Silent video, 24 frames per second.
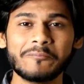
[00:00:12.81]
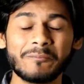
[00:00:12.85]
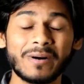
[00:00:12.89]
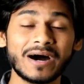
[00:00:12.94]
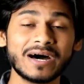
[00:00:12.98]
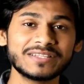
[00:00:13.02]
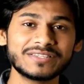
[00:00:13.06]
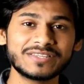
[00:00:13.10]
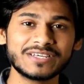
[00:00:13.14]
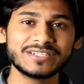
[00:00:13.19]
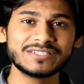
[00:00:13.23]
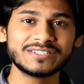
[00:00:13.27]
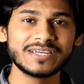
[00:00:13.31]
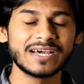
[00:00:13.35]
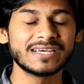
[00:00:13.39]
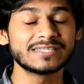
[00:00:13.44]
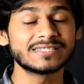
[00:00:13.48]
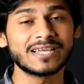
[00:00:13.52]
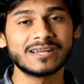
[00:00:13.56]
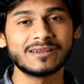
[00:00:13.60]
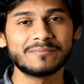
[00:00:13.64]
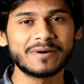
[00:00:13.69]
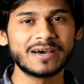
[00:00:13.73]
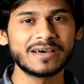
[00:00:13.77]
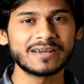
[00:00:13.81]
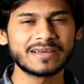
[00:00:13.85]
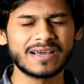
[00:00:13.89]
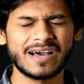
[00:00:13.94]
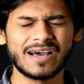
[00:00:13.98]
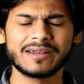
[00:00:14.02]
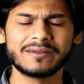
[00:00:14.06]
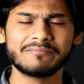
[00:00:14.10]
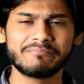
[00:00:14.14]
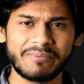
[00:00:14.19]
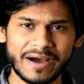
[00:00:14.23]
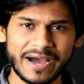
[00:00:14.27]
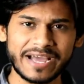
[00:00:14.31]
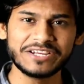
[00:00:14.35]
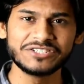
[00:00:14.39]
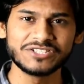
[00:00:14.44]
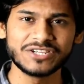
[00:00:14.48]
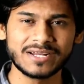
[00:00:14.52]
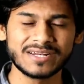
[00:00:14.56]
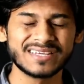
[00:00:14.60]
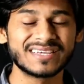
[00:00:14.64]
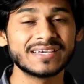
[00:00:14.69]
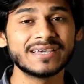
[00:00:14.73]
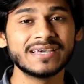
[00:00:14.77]
बात की जाए सलमान खान
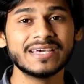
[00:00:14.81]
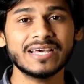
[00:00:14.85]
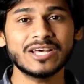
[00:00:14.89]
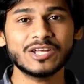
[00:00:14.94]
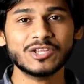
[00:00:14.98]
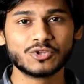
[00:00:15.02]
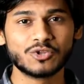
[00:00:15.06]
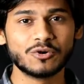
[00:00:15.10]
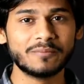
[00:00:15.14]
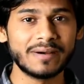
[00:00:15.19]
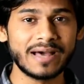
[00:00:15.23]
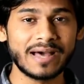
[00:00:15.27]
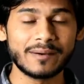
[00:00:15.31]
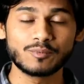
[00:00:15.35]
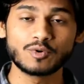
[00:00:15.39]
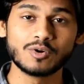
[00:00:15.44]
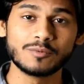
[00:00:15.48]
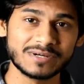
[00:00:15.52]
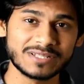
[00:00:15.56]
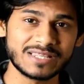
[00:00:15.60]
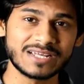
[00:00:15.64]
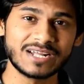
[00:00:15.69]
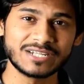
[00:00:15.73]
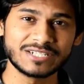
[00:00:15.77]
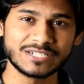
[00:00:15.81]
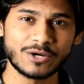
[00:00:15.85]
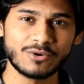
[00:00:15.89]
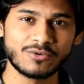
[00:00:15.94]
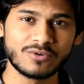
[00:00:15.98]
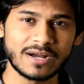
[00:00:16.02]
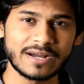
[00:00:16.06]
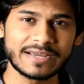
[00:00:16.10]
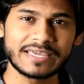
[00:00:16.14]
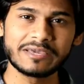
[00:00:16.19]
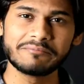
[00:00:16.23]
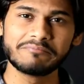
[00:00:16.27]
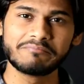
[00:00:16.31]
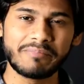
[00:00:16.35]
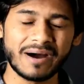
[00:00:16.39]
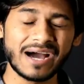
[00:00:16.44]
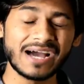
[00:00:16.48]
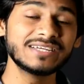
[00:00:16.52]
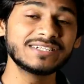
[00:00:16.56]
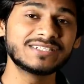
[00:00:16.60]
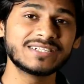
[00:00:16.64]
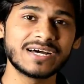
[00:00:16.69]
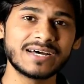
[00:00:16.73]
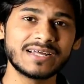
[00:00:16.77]
भाईजान की तो मैं आपको बताना चाहूंगा कि
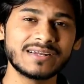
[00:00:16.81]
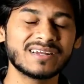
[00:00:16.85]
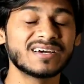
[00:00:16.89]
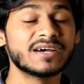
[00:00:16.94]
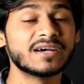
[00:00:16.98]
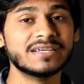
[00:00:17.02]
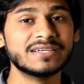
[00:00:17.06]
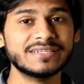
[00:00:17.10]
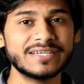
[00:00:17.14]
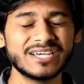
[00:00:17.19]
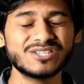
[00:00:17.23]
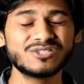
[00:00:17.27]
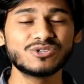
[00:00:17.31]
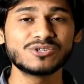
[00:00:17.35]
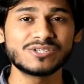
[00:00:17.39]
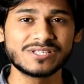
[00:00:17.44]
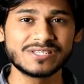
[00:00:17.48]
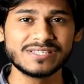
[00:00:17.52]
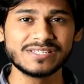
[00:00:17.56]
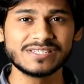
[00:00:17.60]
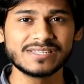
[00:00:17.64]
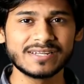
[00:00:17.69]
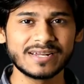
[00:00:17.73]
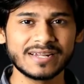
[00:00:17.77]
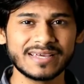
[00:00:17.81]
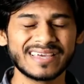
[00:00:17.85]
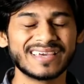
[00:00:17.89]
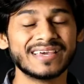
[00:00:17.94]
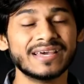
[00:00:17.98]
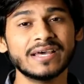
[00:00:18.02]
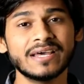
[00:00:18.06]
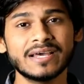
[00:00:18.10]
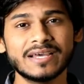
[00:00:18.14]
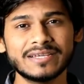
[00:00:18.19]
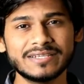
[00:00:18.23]
भाईजान ये जो सीजन है